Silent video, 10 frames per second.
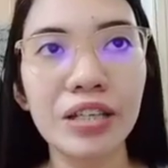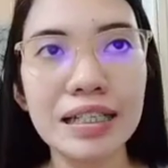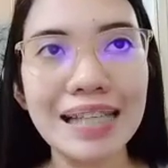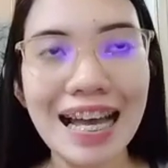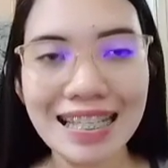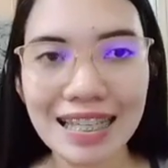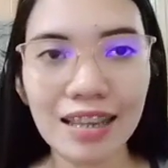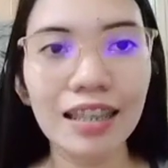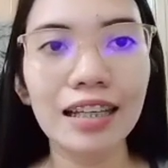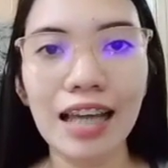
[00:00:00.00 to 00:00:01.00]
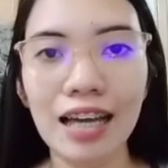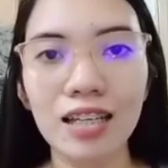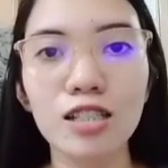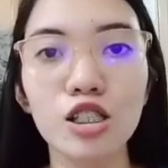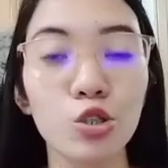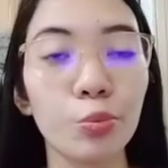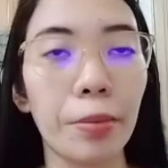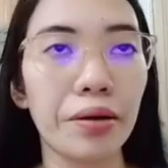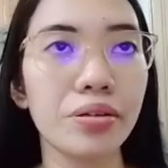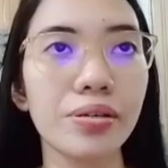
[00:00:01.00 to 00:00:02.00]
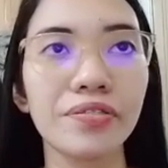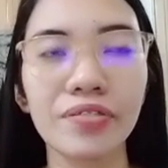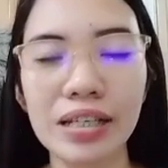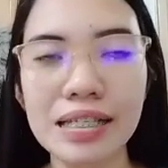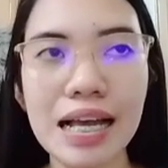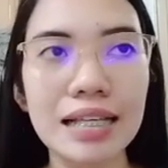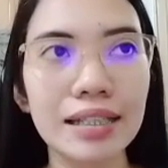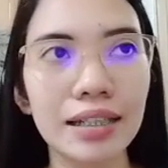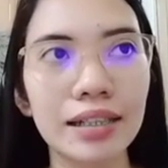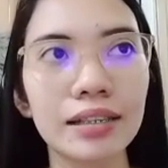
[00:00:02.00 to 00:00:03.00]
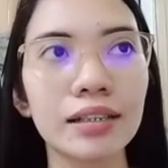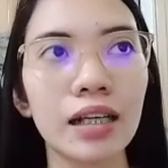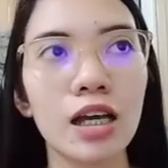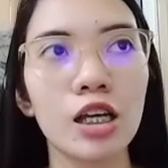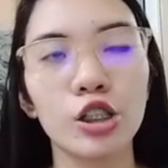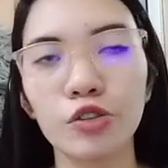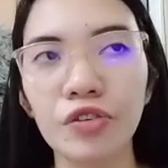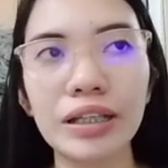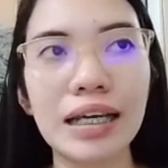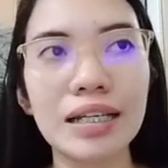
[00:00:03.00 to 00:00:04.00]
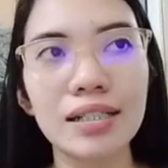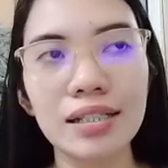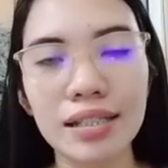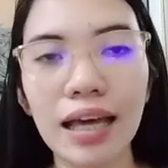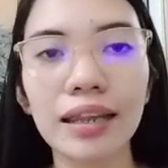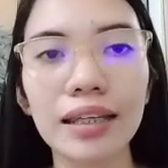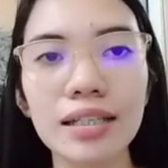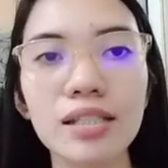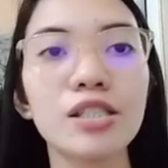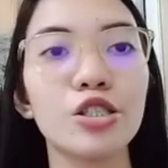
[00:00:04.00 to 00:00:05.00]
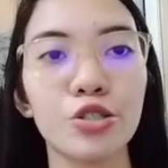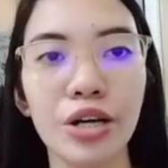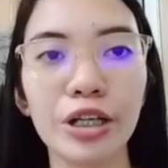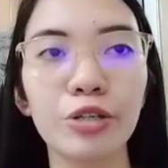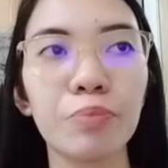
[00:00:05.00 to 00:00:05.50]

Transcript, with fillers: fixed asset ni clients, kung meron siyang fixed assets, yung financial settings, the chart